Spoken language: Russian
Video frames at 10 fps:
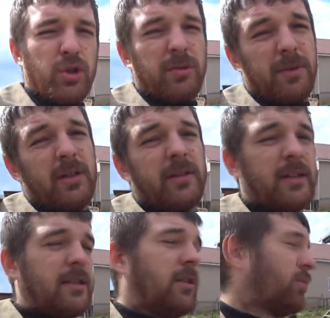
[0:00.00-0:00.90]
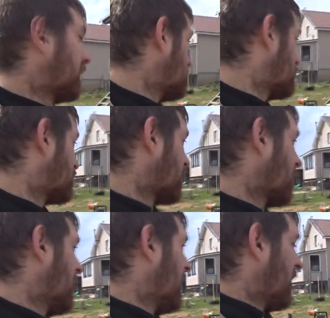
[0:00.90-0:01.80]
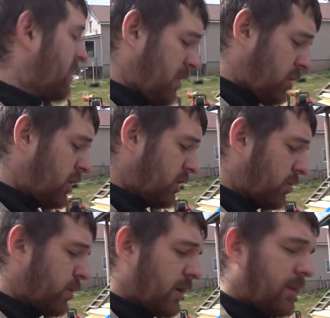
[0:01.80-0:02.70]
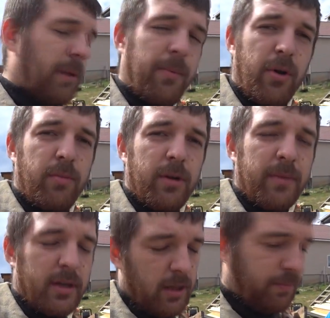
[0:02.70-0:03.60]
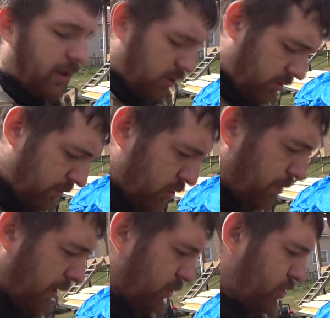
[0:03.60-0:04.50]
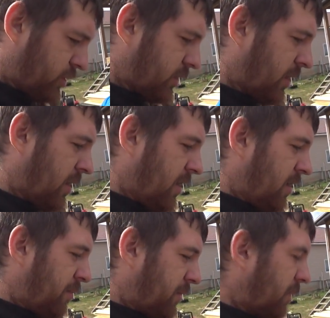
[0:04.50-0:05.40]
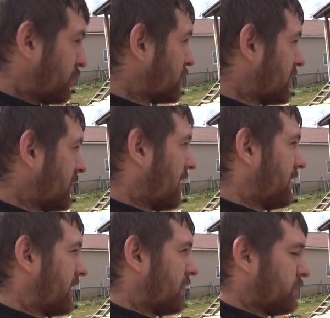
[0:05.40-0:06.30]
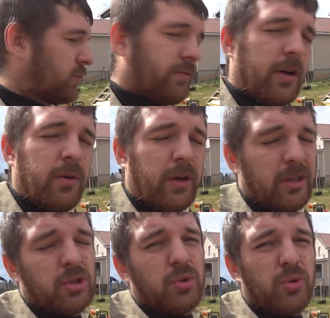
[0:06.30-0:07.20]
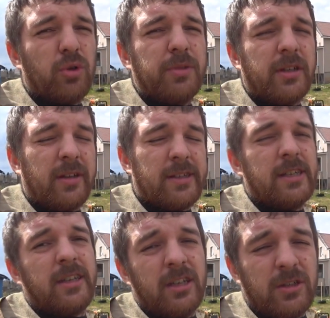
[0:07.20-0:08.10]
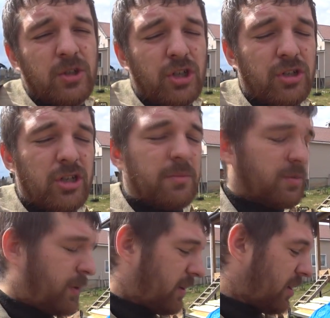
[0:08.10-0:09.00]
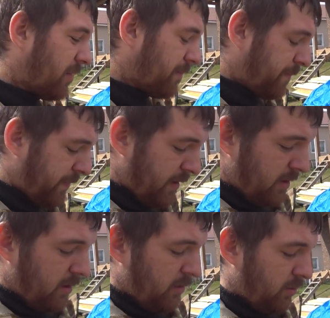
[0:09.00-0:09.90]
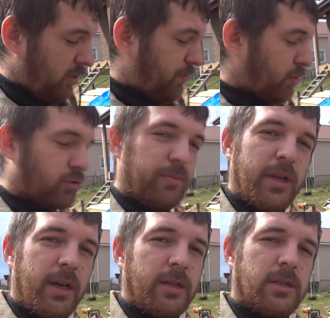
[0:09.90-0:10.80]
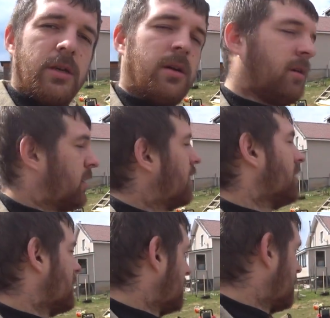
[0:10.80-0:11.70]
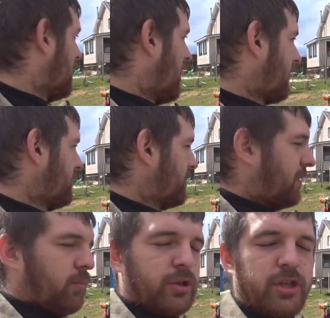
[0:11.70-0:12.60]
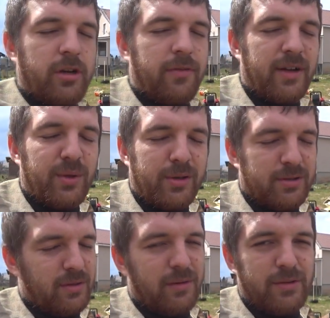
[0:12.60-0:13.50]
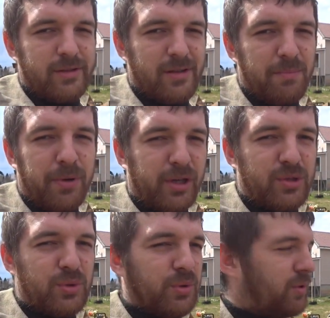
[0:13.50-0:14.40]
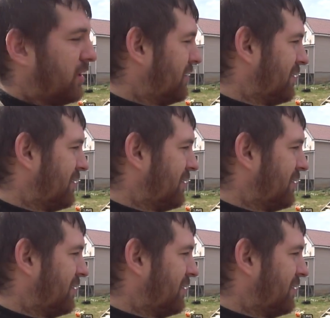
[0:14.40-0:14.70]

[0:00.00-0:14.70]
можно было наносить его кисточкой. Сейчас аккуратно попробуем и покажу вам, что получится. Потому что на винтовую сваю, конечно, удобнее наносить кисточкой, чем шпателем. Ну и плюс у меня есть армия помощников, которые с удовольствием порисуют